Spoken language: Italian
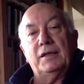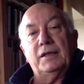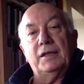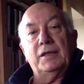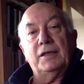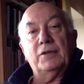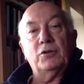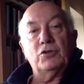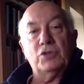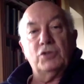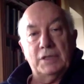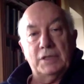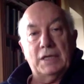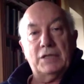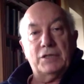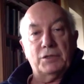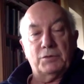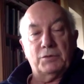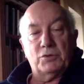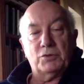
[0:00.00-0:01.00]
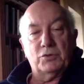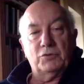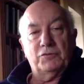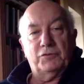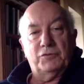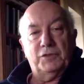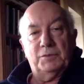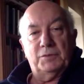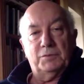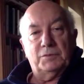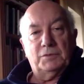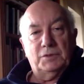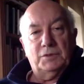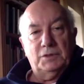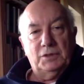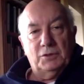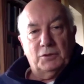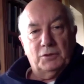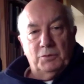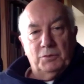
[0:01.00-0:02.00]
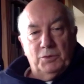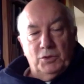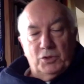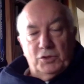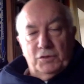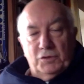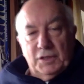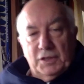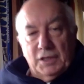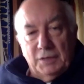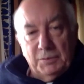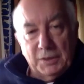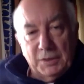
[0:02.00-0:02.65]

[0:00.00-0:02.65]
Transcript: E così nasce questo film. Io comincio a vedere il